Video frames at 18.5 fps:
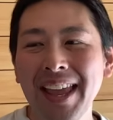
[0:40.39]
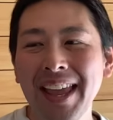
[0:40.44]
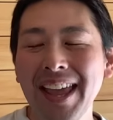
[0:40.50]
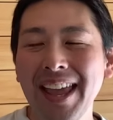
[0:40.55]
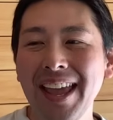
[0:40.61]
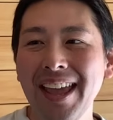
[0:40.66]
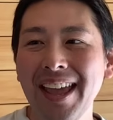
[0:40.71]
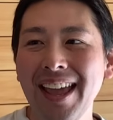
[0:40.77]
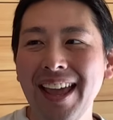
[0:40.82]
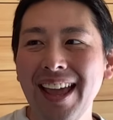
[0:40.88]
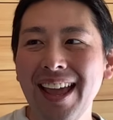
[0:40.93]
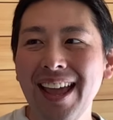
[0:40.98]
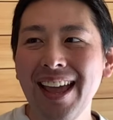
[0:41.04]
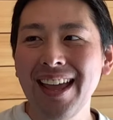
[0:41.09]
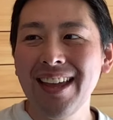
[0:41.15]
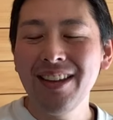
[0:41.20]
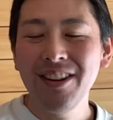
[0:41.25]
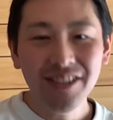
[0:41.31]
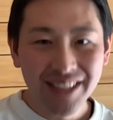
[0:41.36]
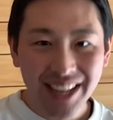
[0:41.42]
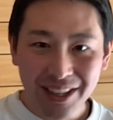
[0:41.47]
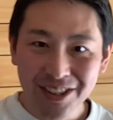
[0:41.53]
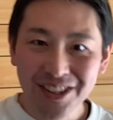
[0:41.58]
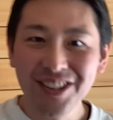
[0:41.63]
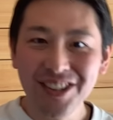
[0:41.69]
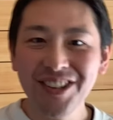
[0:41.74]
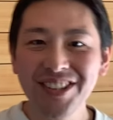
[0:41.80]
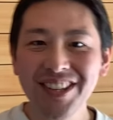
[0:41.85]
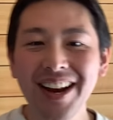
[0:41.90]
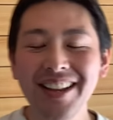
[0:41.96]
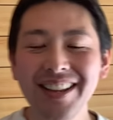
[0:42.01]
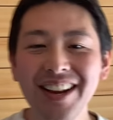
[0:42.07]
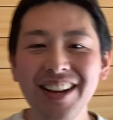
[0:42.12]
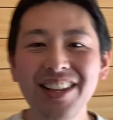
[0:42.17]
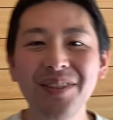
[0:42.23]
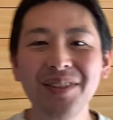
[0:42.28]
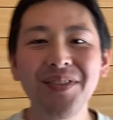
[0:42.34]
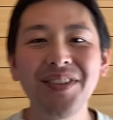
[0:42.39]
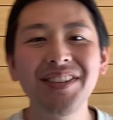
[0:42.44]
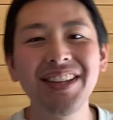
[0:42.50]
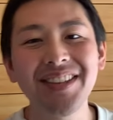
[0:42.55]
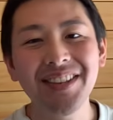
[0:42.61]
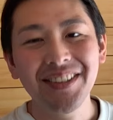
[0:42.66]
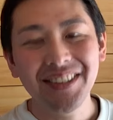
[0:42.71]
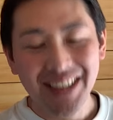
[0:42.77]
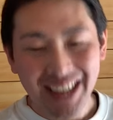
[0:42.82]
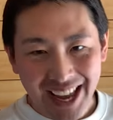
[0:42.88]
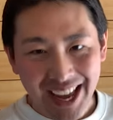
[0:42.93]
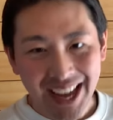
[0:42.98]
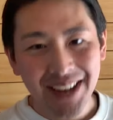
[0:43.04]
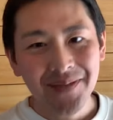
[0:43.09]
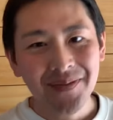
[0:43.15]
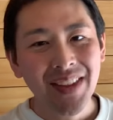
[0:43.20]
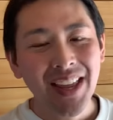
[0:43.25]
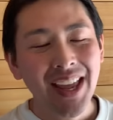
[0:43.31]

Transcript: えー、いろんな工夫されてると思うんですよね。